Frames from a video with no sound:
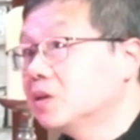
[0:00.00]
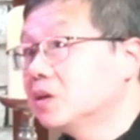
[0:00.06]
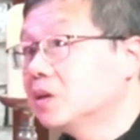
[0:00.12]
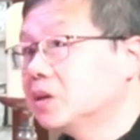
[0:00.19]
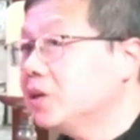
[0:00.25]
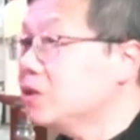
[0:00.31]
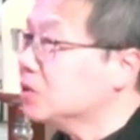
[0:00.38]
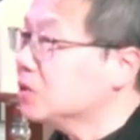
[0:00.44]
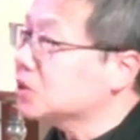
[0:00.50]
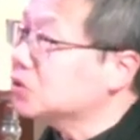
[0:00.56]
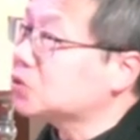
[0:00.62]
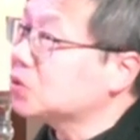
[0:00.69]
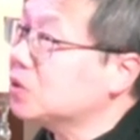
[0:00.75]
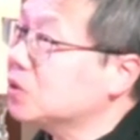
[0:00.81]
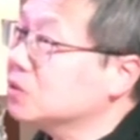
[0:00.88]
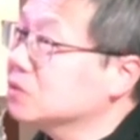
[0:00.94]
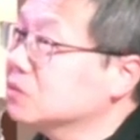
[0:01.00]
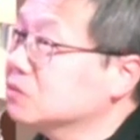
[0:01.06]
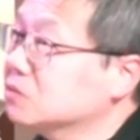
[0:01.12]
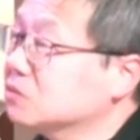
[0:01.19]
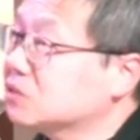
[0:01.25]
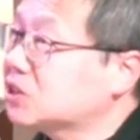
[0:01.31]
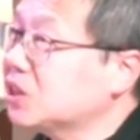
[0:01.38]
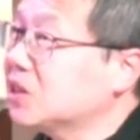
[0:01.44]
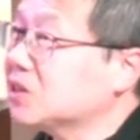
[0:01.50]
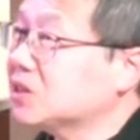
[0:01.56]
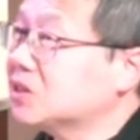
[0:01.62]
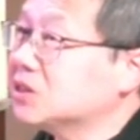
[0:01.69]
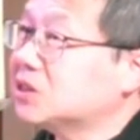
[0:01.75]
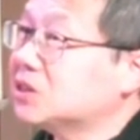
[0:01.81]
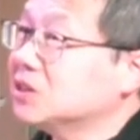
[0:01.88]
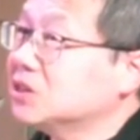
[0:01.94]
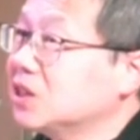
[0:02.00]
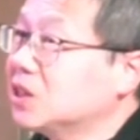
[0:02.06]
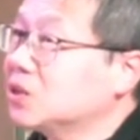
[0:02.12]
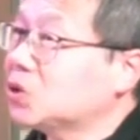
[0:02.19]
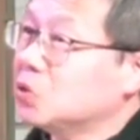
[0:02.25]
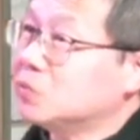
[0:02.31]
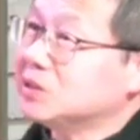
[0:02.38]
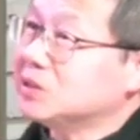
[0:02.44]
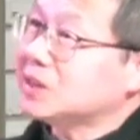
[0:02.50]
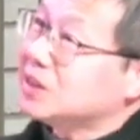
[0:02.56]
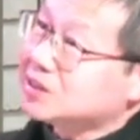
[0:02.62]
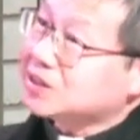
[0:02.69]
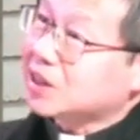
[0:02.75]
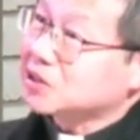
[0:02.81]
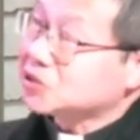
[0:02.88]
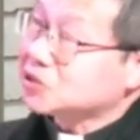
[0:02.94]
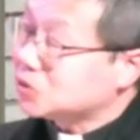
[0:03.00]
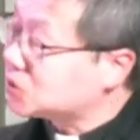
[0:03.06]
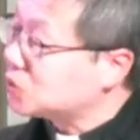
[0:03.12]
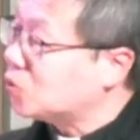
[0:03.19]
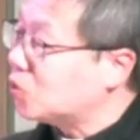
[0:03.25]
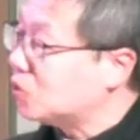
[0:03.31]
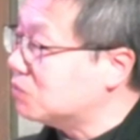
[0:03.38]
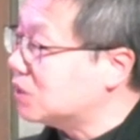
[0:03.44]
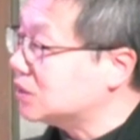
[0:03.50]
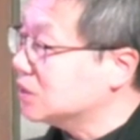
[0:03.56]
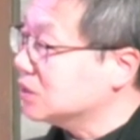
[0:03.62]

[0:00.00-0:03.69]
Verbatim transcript: 也有人说上帝的形象对我们人来讲就是我们